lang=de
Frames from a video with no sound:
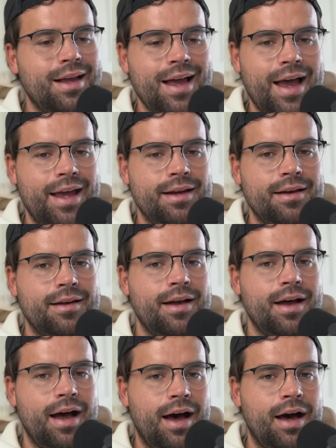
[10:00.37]
Keine
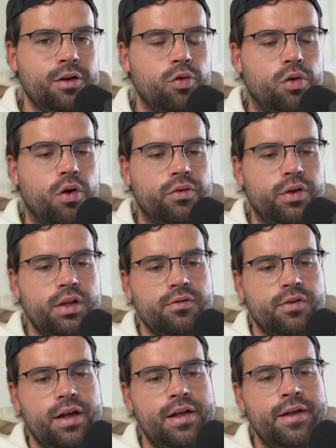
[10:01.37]
Ahnung. Auf jeden
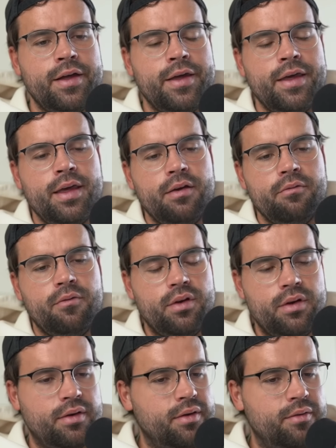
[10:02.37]
Fall
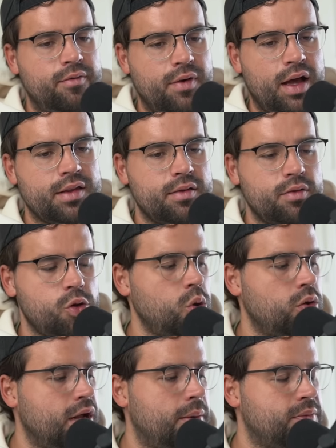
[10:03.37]
äh, war es
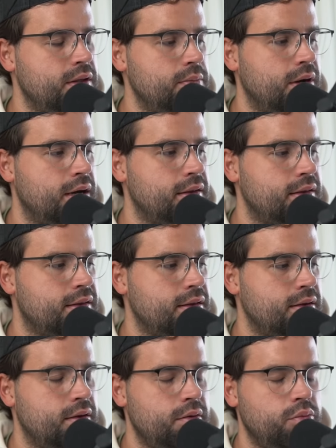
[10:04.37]
schon absehbar, dass
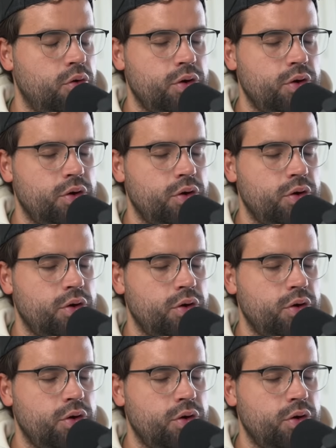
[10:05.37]
äh,